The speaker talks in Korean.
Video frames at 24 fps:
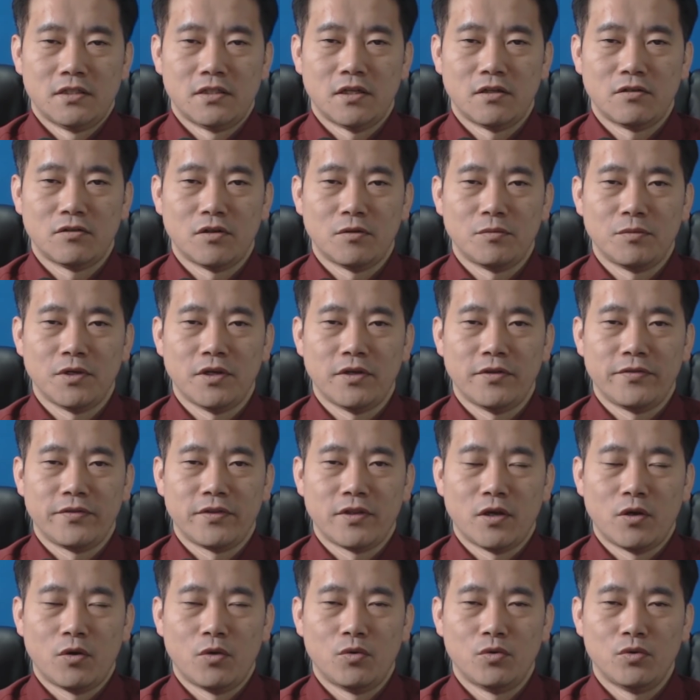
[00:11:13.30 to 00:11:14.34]
자, 그러면
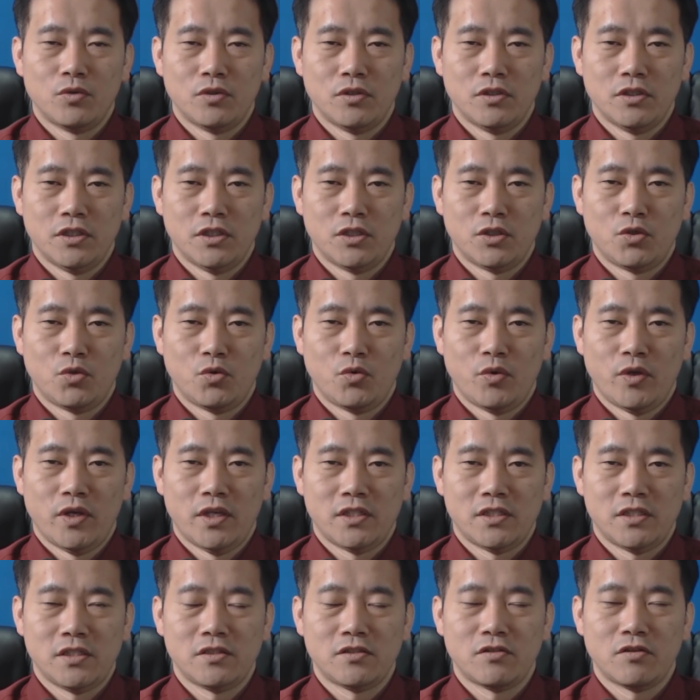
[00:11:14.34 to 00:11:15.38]
오늘
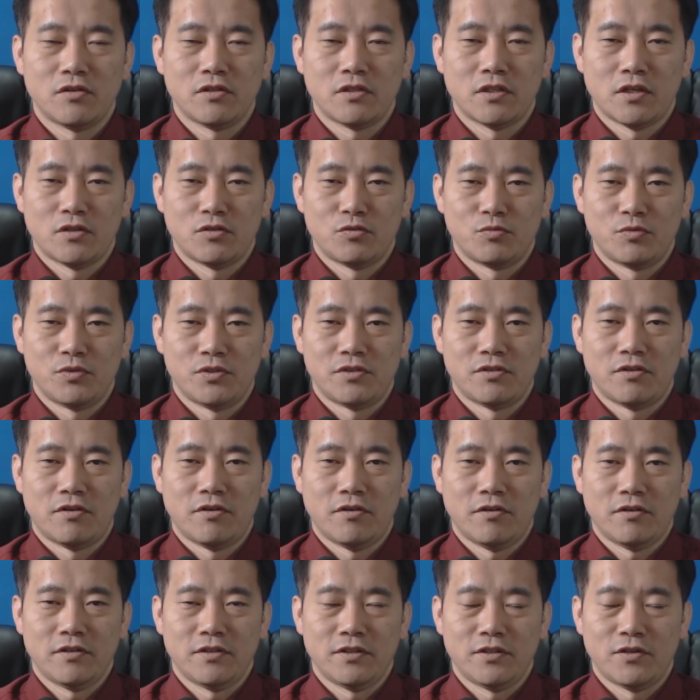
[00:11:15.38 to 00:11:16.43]
이교의 실전사주
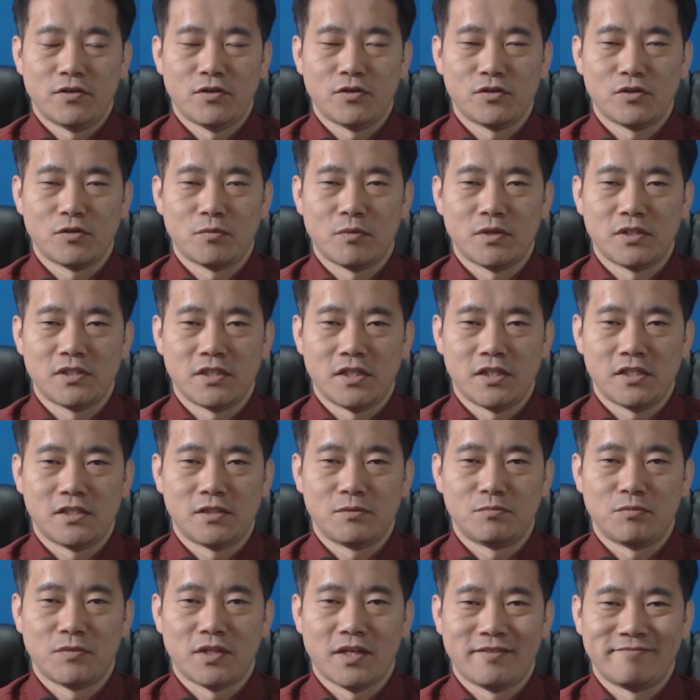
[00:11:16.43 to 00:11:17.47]
분석 여기서
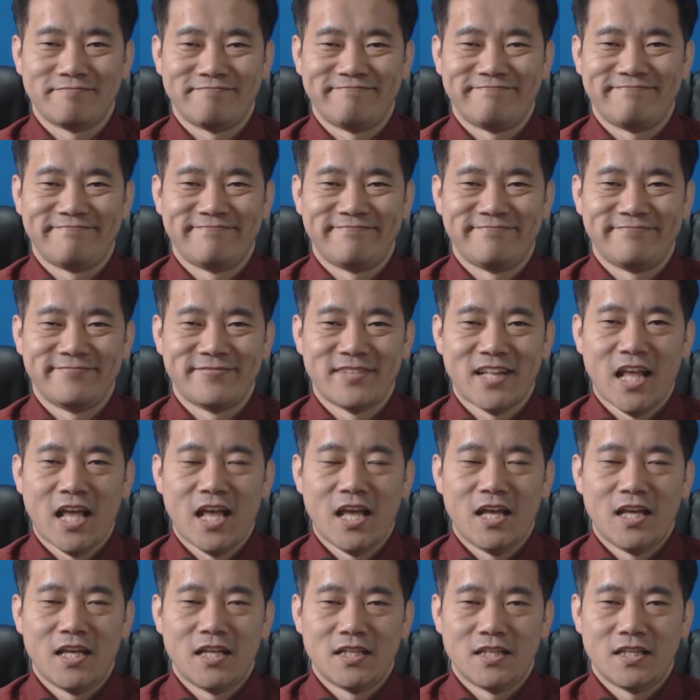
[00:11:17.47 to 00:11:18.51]
마치겠습니다.
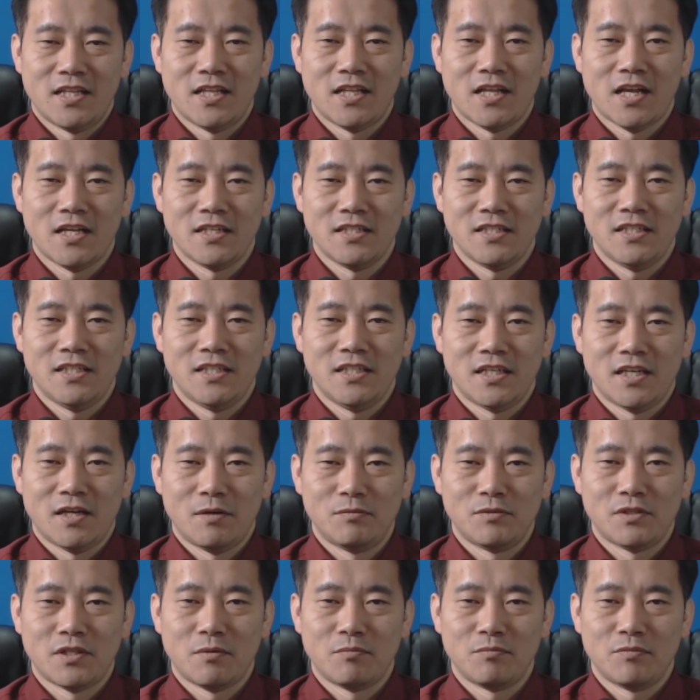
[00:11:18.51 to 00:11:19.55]
대단히
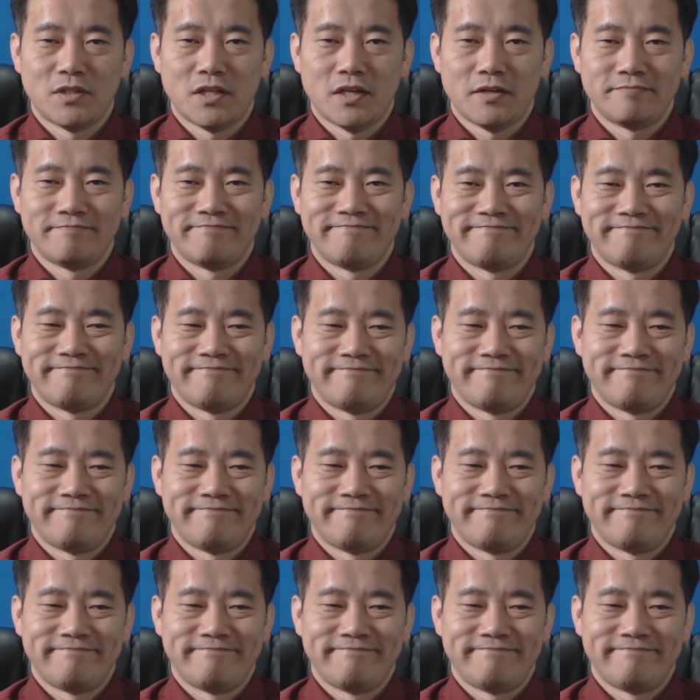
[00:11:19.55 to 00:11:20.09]
감사합니다.